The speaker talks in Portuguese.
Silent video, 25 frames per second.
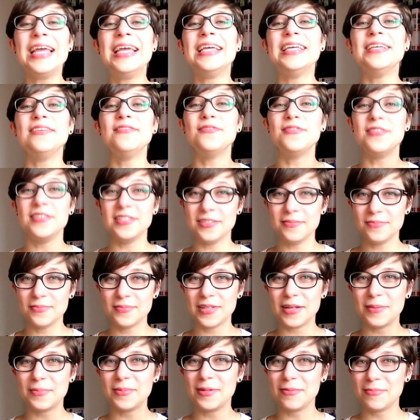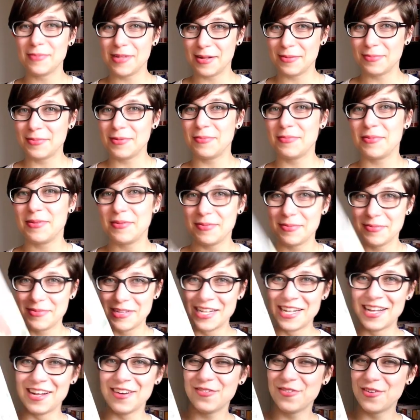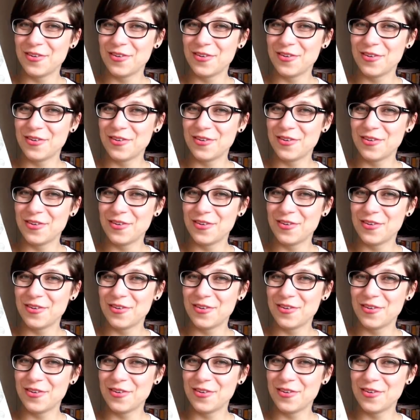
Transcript: Enfim, blá blá blá blá blá blá,